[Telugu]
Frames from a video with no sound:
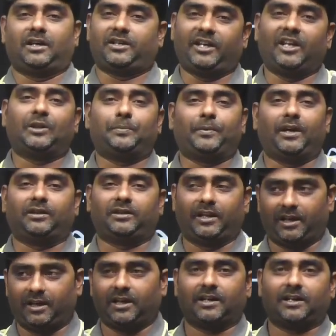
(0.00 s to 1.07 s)
టీఎస్పిఎస్సీ
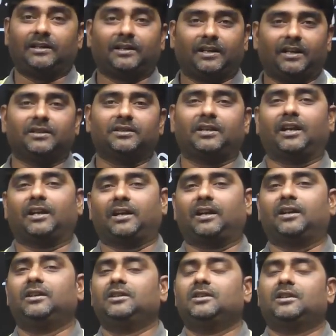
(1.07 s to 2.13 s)
అయినా కనికరించి అయినా
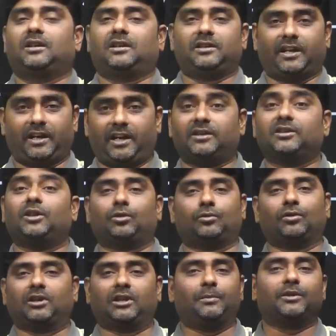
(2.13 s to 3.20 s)
నిర్ణయం
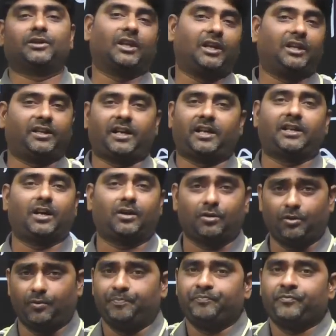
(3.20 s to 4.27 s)
తీసుకుంటుందేమో తెలియదు కానీ
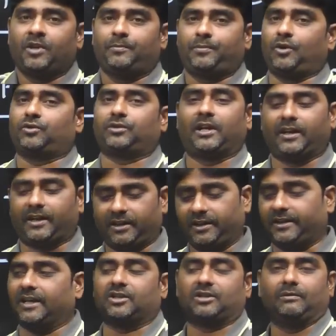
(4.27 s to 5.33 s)
నాకు ప్రస్తుతానికైతే
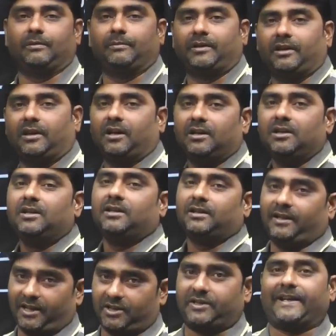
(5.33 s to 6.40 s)
కష్టమే మరి
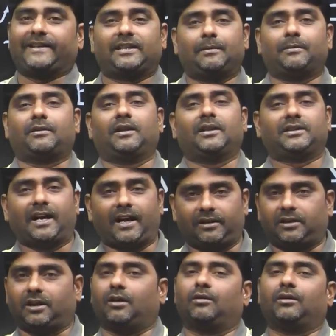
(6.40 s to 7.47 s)
నెక్స్ట్ ఎగ్జామ్ కన్నా
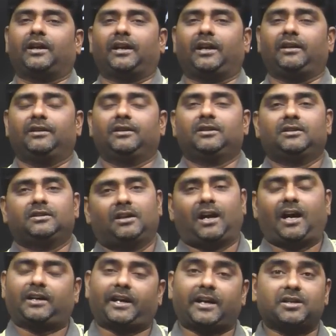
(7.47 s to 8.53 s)
జాగ్రత్తగా ఉండండి
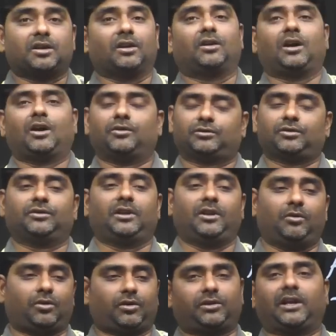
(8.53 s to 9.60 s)
ఆ టెన్షన్లో అవుతుంది
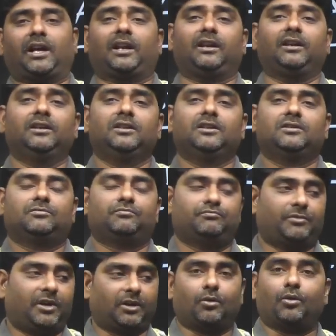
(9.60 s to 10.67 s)
ఒకసారి
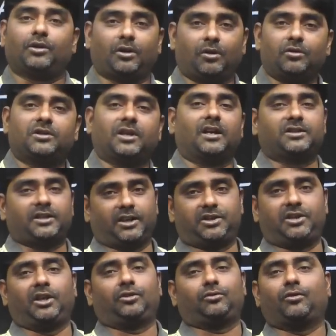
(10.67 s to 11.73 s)
మనకి ఒకటి రెండు సార్లు చెక్
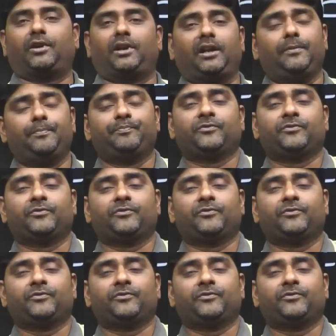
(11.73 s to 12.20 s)
చేసుకోండి